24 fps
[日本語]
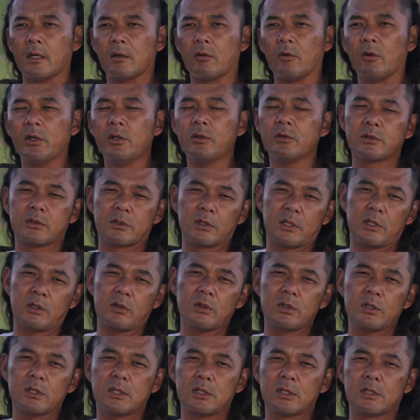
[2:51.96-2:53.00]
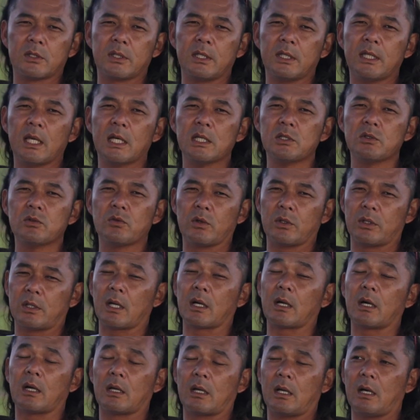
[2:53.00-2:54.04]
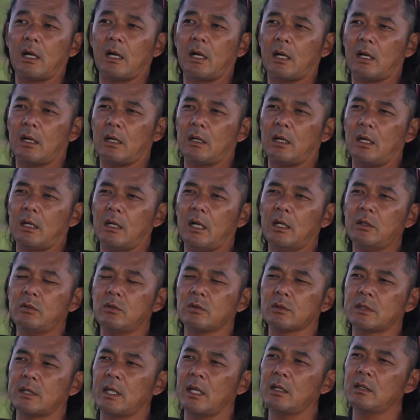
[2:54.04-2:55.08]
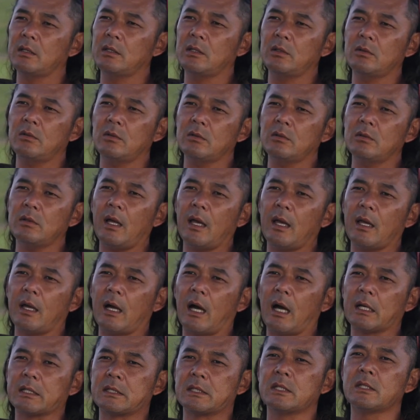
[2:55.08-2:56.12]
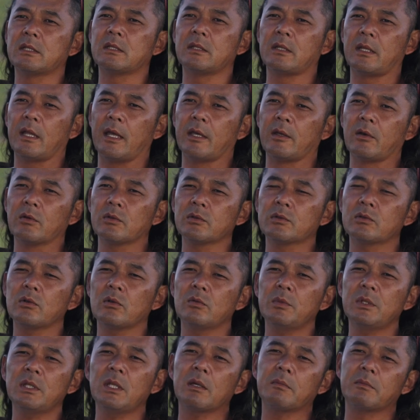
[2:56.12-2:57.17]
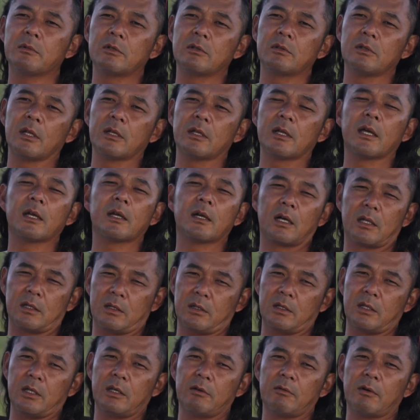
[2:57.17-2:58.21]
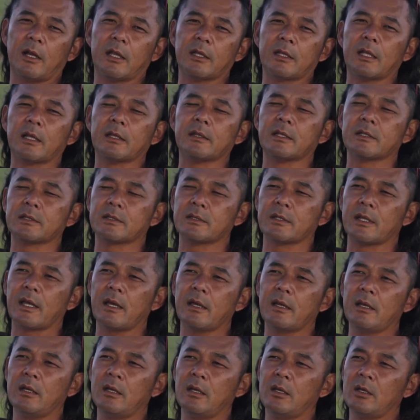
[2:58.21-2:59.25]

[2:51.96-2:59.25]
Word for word: オイル継ぎ足しといたから、あと1000キロぐらい走って様子を見てくれないかって言われたんですね。